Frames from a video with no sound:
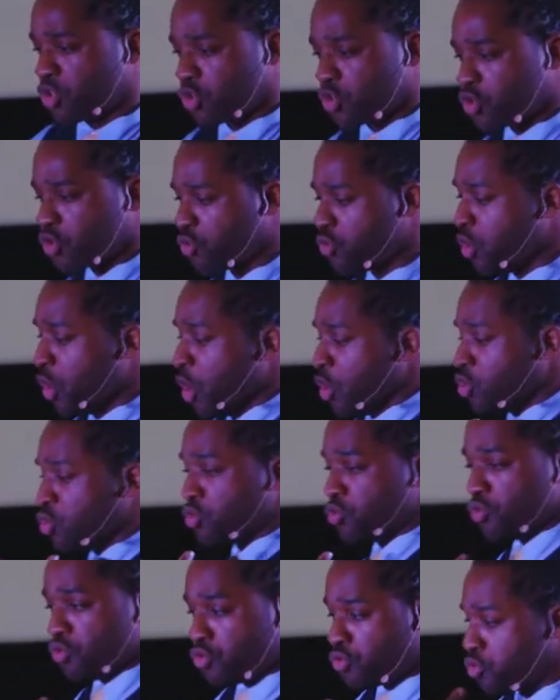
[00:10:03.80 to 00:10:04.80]
tu,
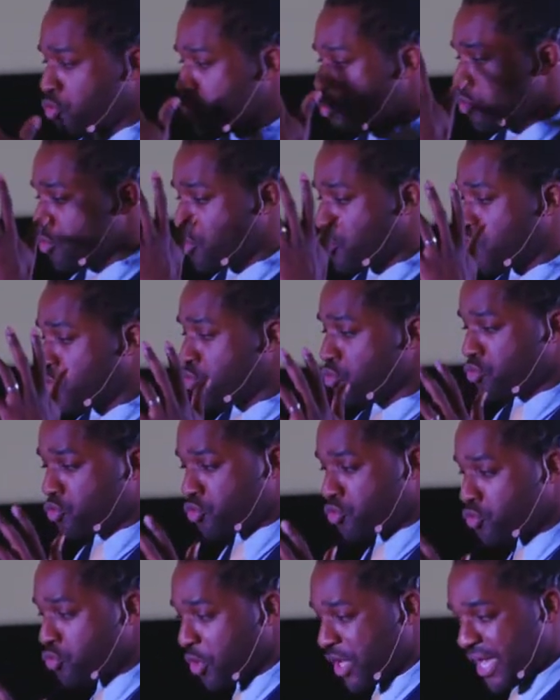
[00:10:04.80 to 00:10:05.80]
tu, tu,
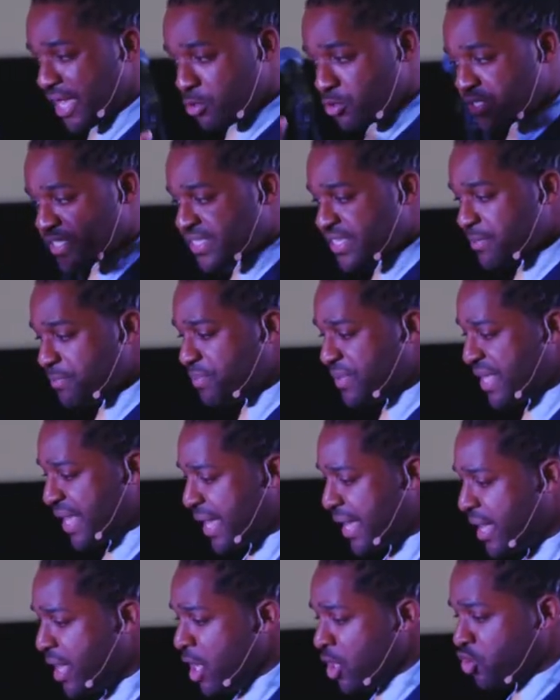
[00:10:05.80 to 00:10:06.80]
tu, réussis
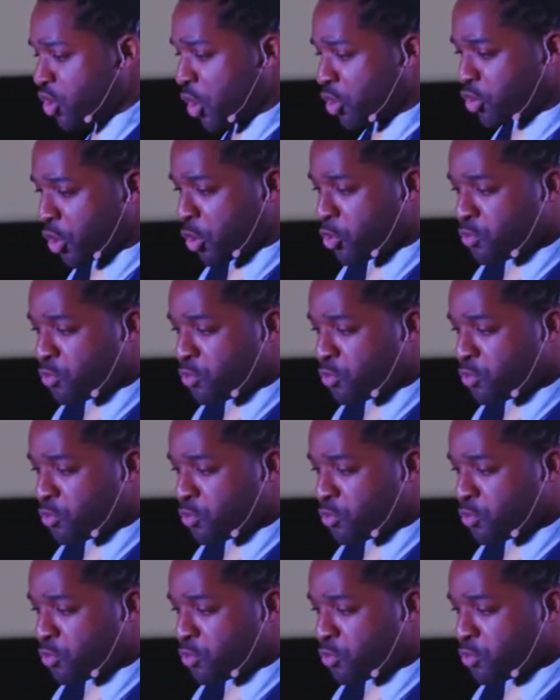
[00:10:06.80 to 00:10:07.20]
bien, tu as,